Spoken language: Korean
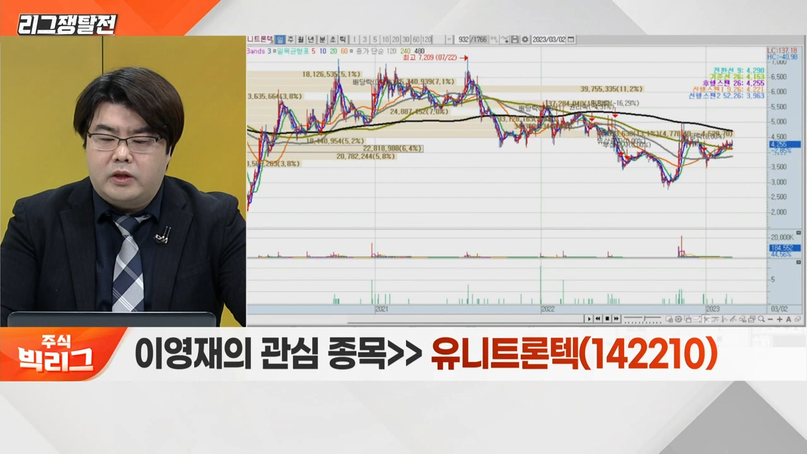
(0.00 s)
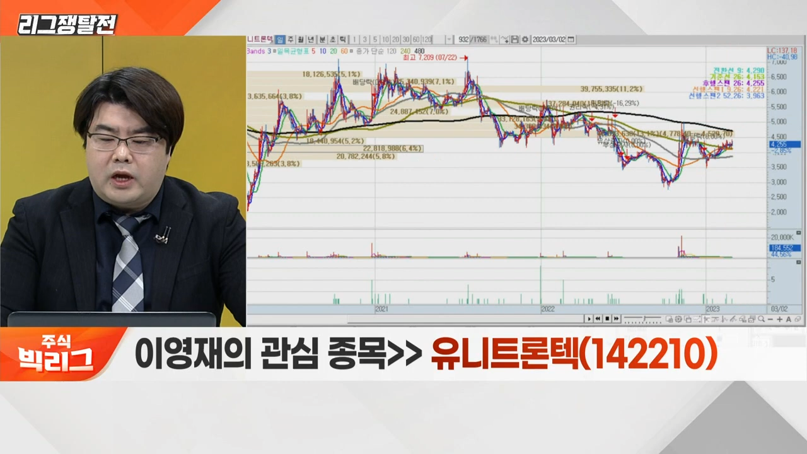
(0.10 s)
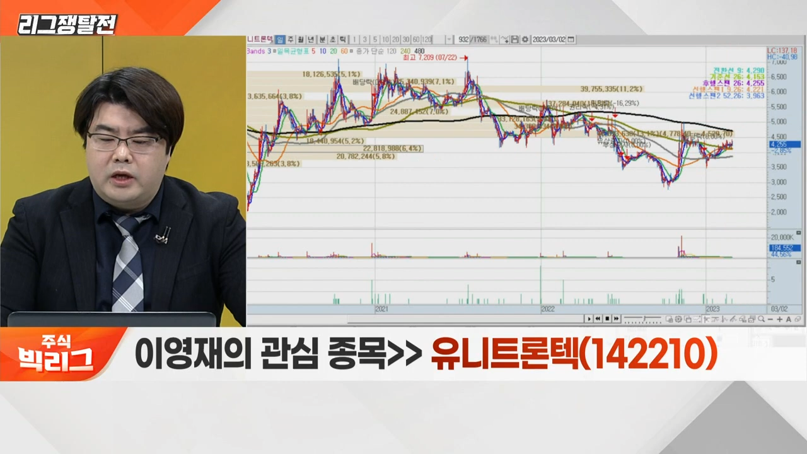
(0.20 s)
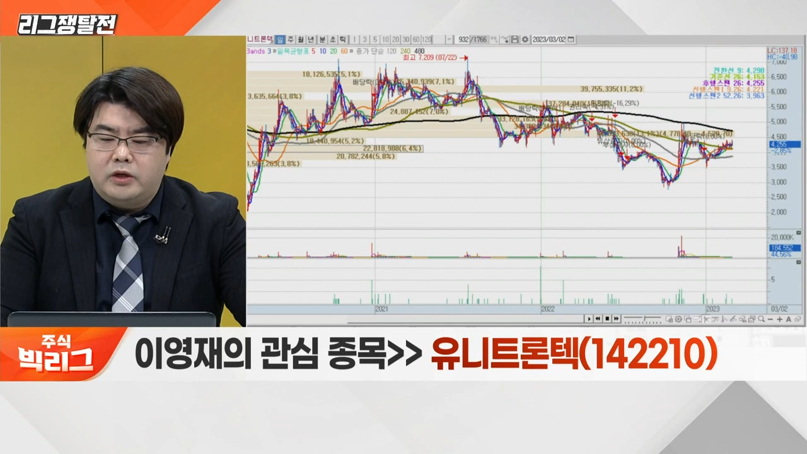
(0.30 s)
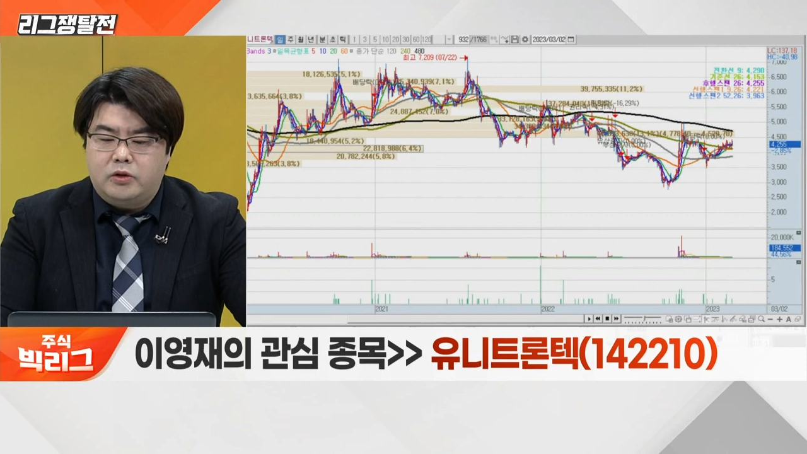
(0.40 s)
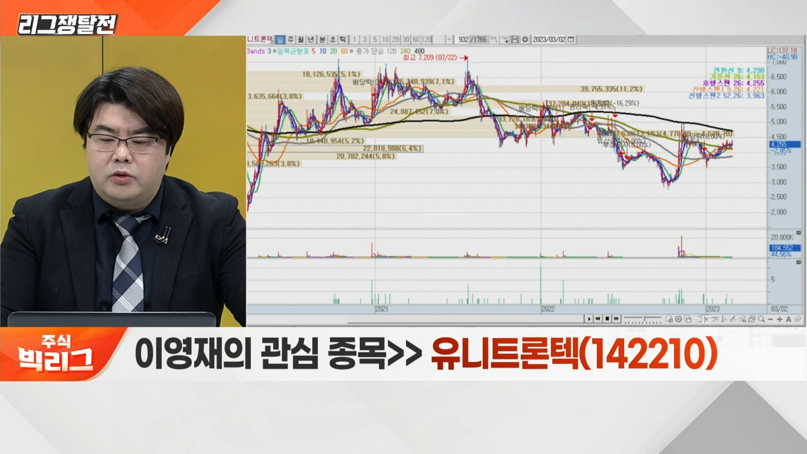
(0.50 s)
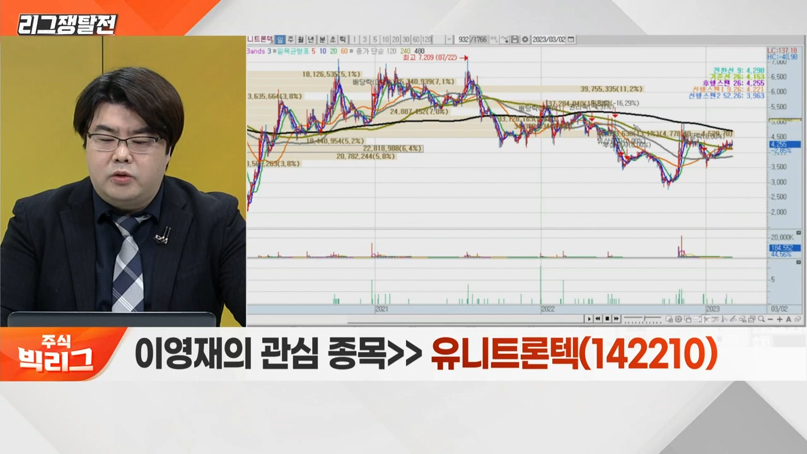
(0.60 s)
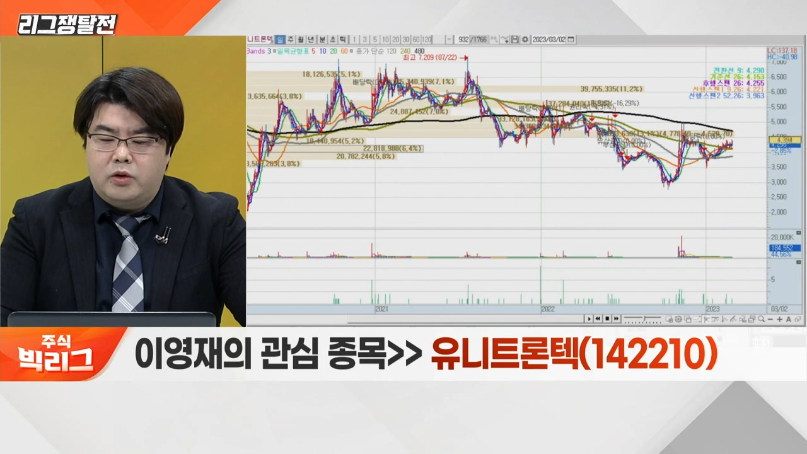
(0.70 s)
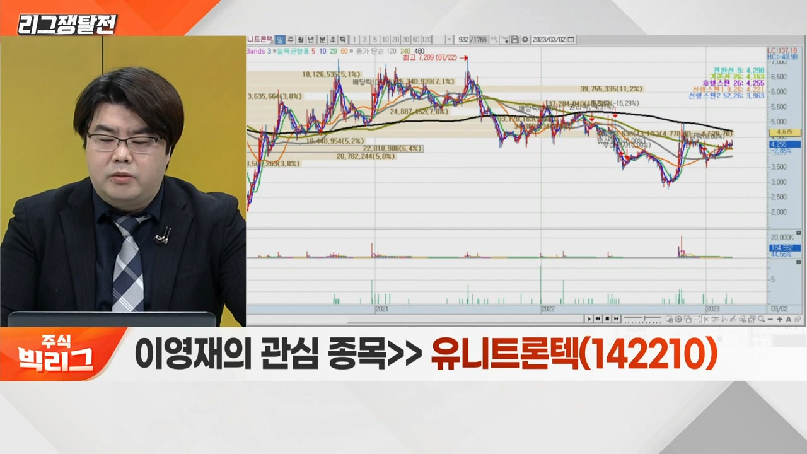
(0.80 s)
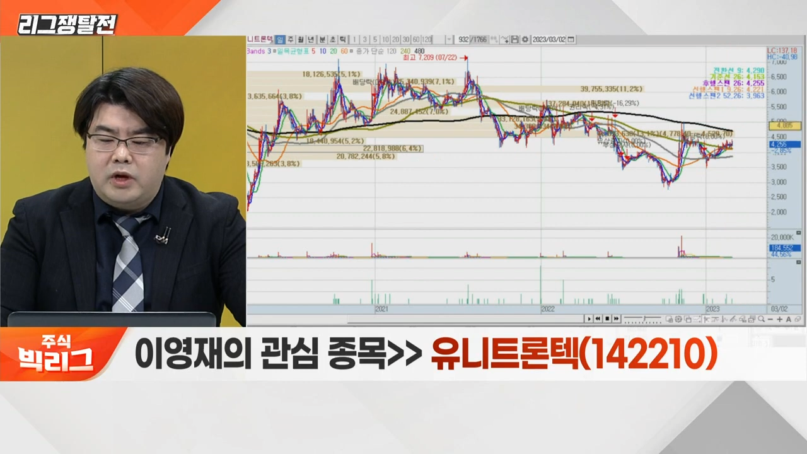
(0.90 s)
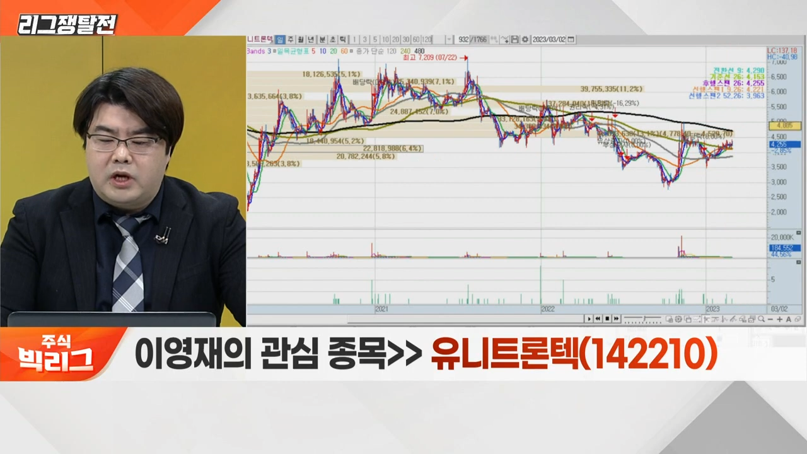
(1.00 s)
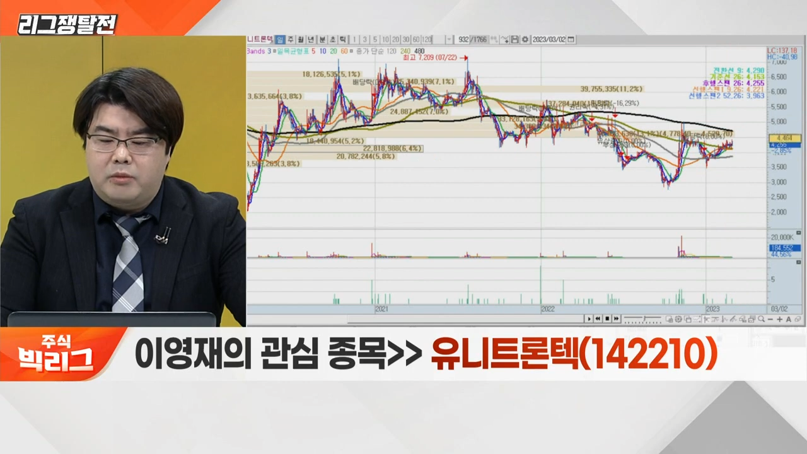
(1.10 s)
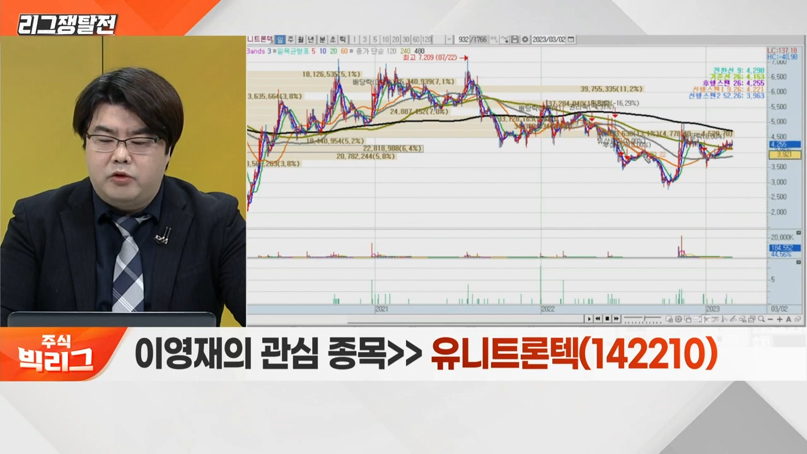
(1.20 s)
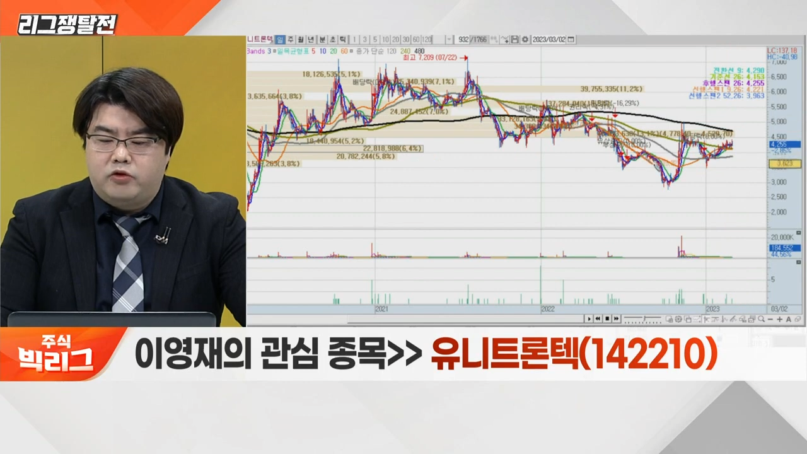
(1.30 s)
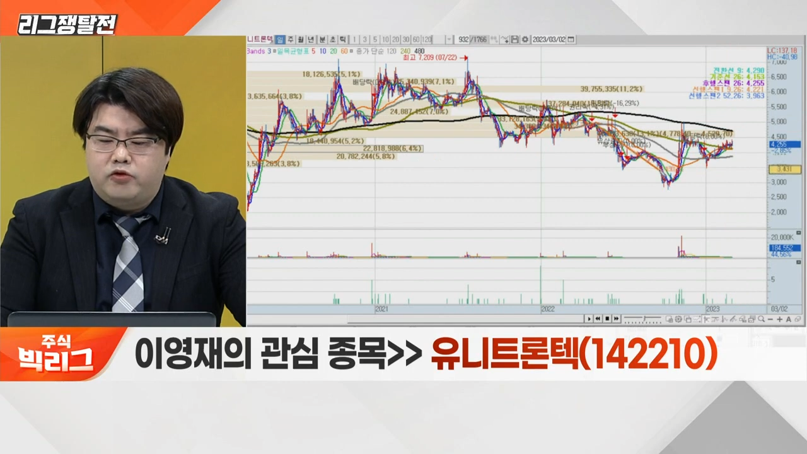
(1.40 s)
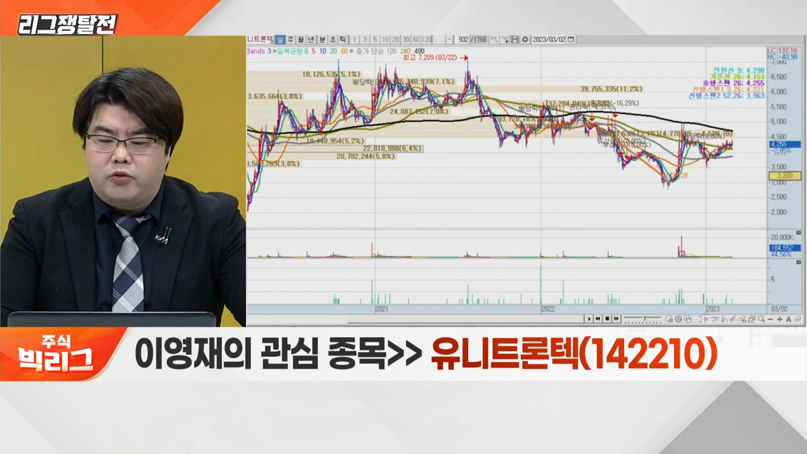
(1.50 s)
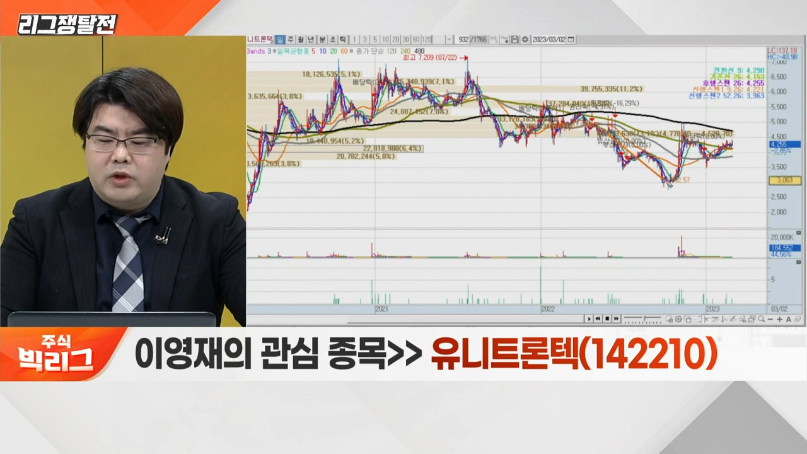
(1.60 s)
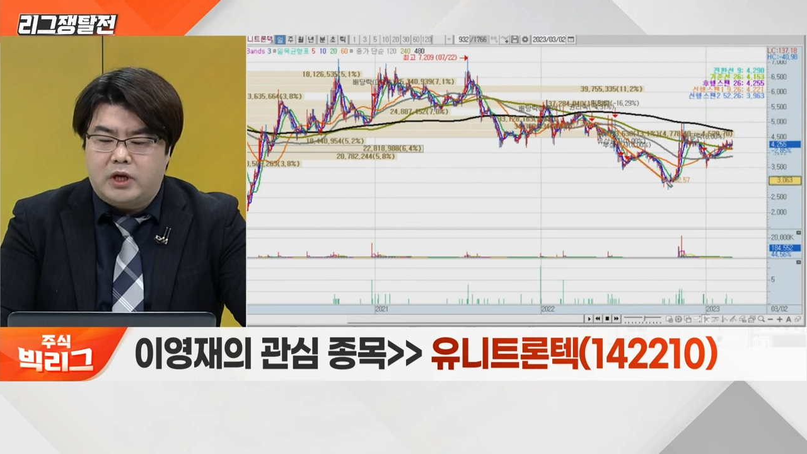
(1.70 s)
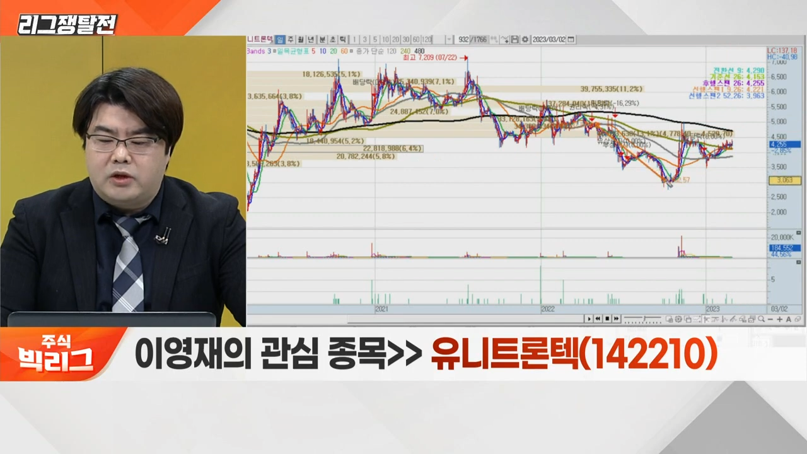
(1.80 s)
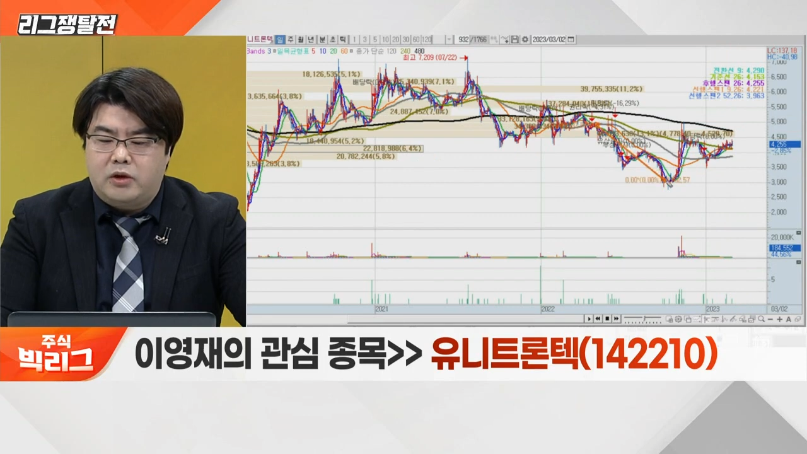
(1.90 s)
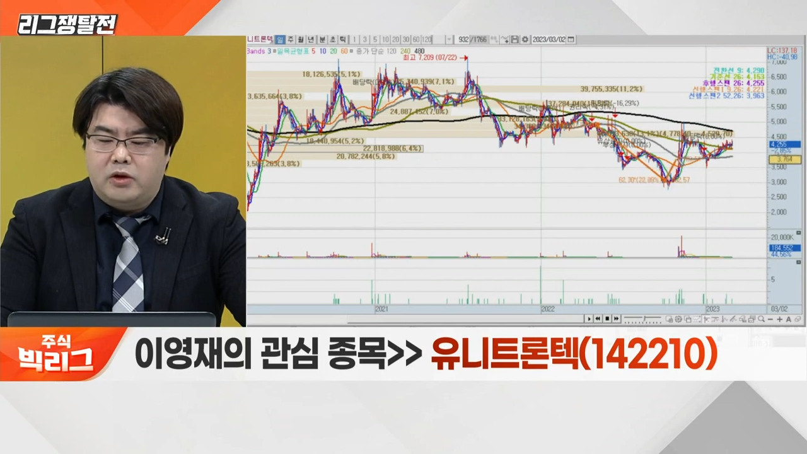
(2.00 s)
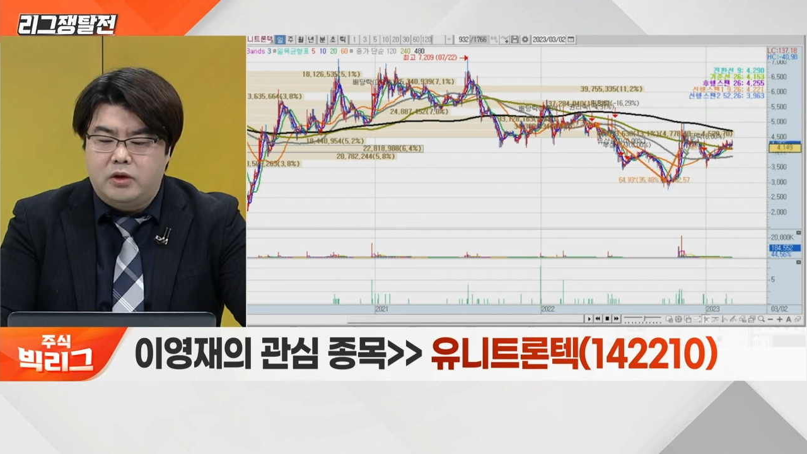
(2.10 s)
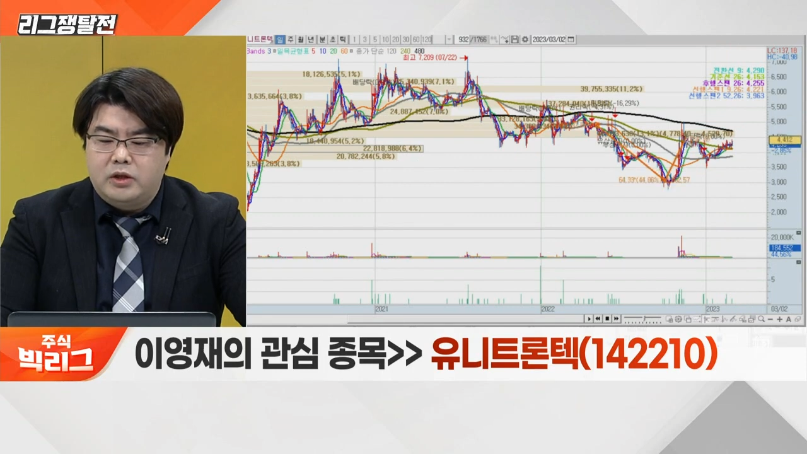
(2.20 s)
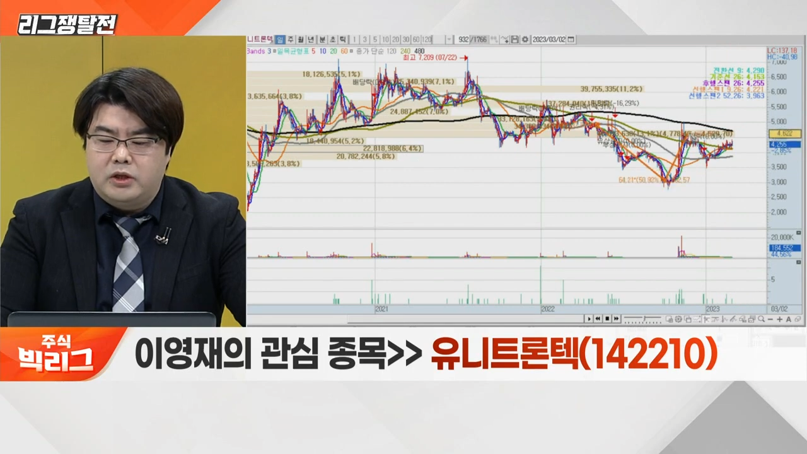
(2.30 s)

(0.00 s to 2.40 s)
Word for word: 단기적으로 급락을 한번 주고 나서